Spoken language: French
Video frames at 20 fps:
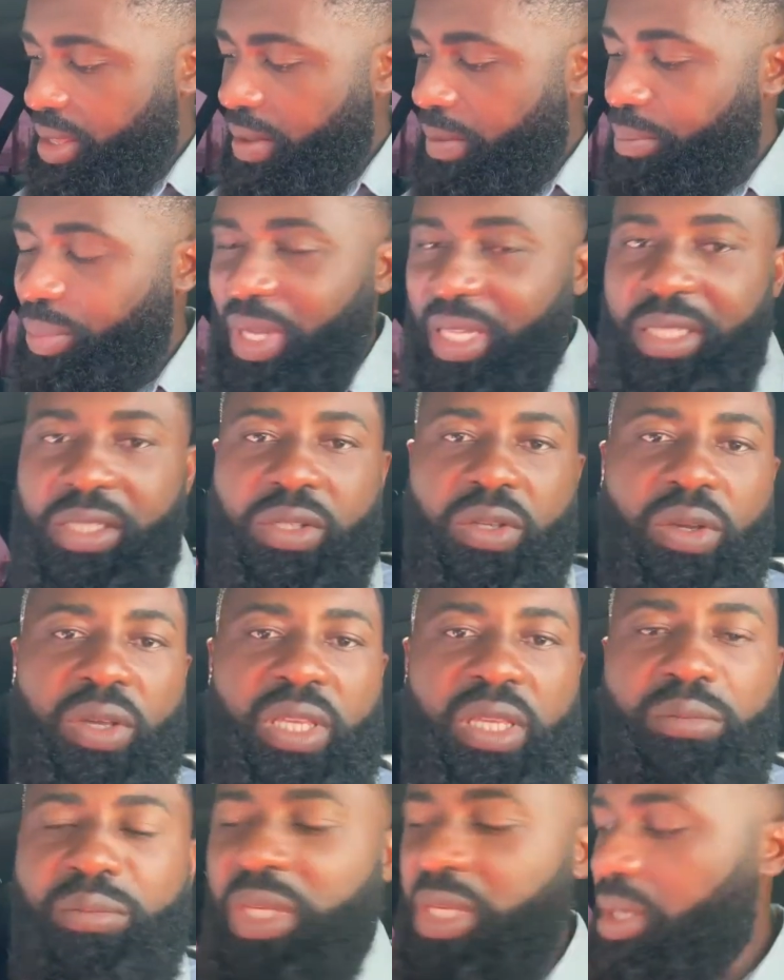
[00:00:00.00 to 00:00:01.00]
presque
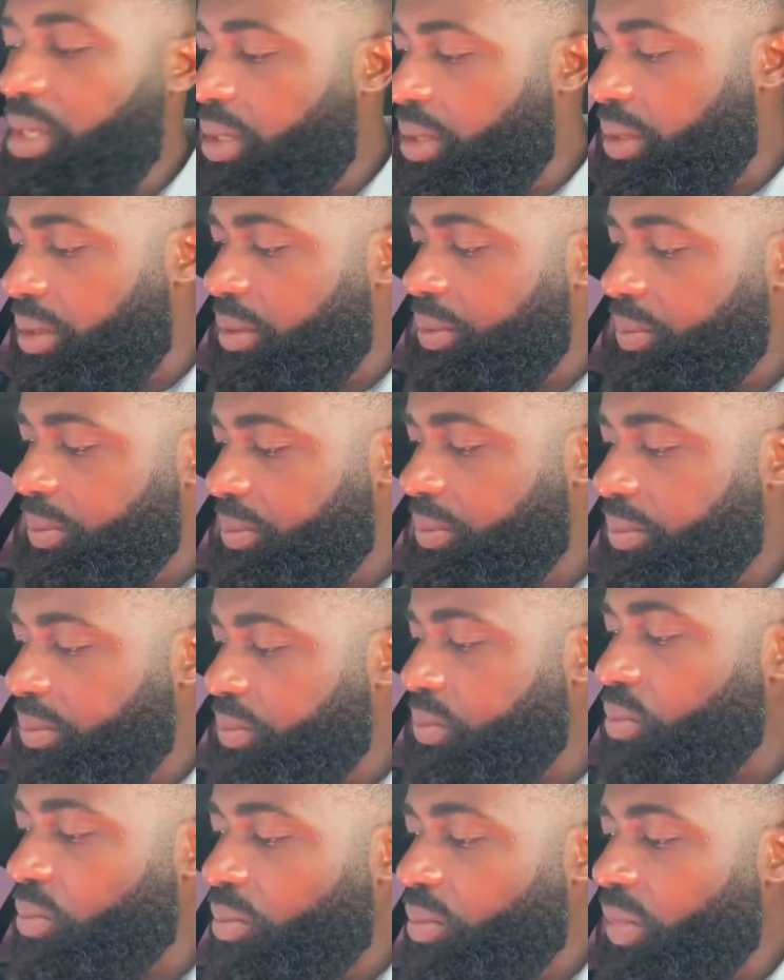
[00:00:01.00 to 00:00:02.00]
imminent
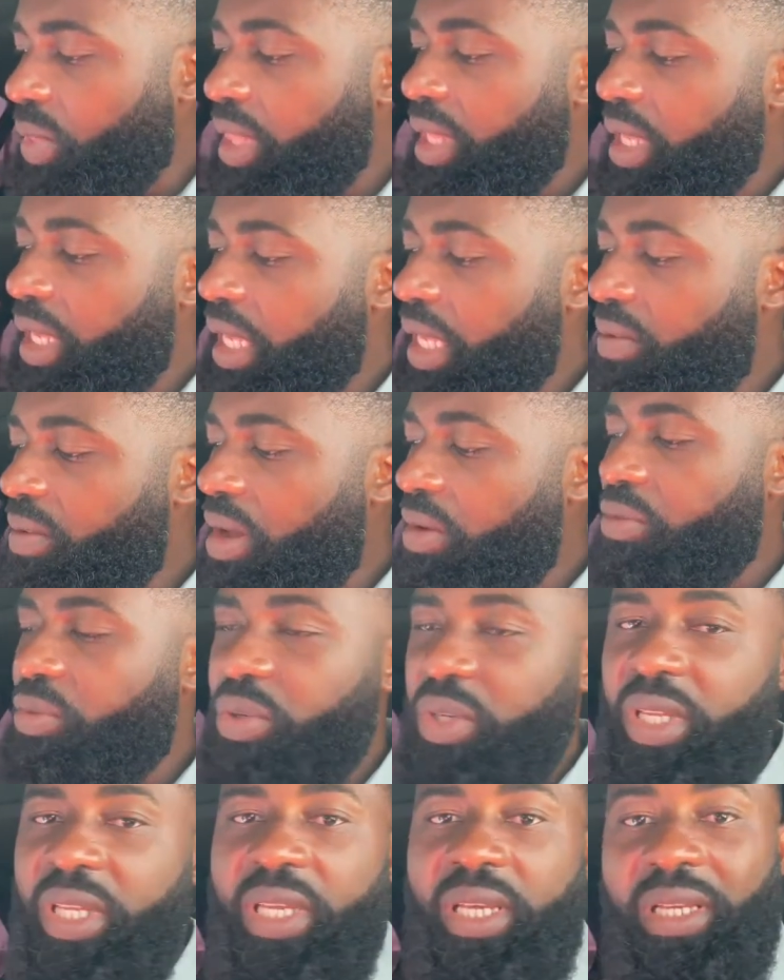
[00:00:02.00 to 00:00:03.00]
qui va
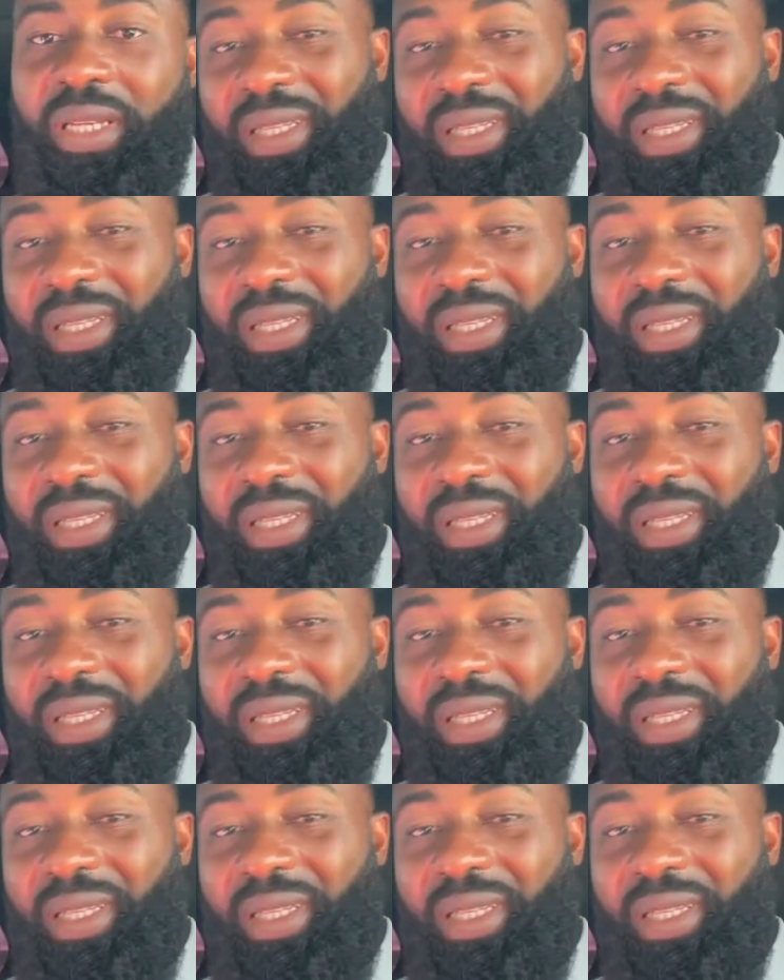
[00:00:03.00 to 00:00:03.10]
venir